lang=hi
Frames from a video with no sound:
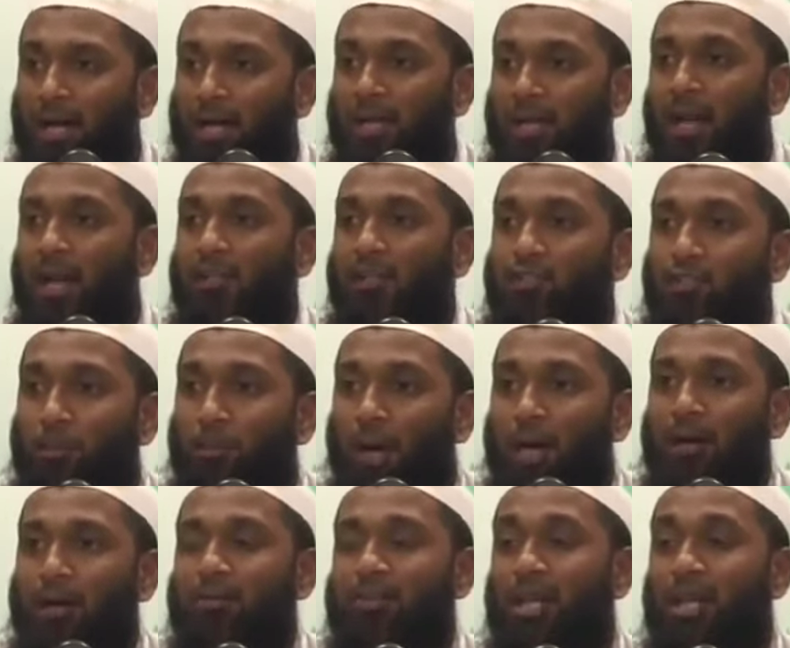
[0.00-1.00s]
जहाँ अल्लाह
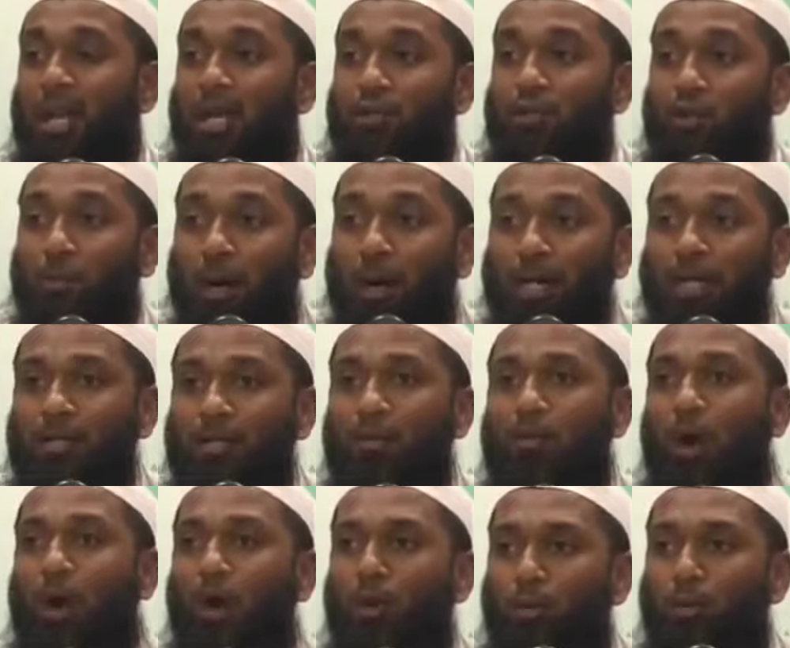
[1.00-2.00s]
सुबहाना तला तुम्हारी
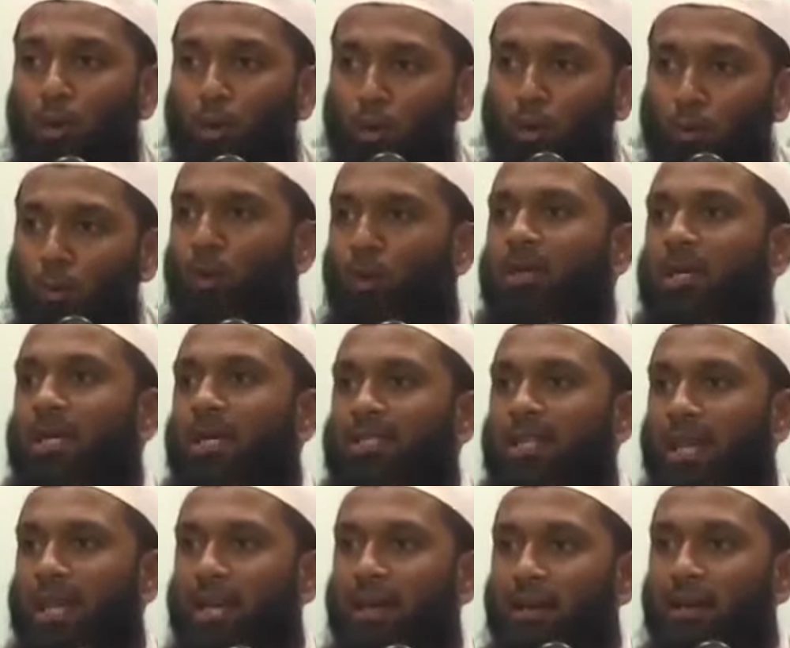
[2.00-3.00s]
दुआओं को कबूल
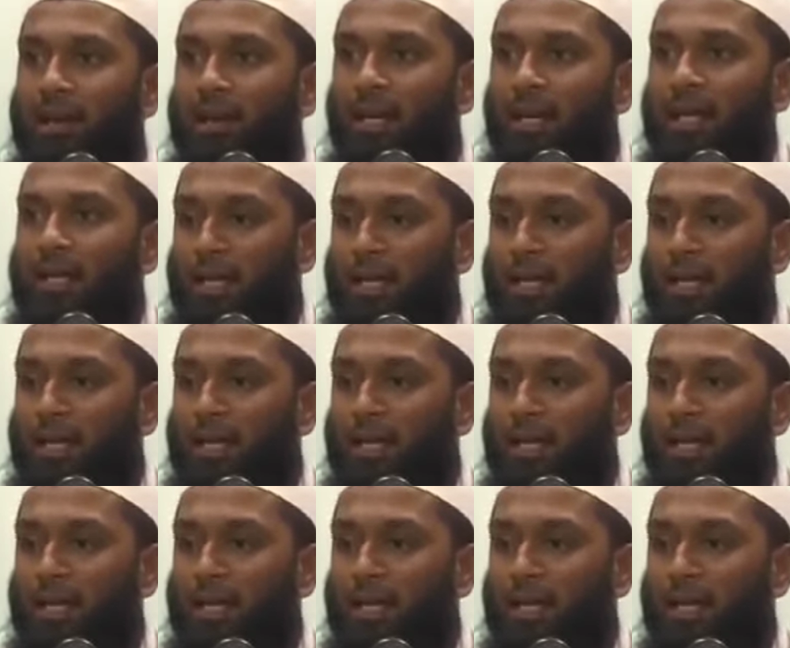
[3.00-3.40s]
करते हैं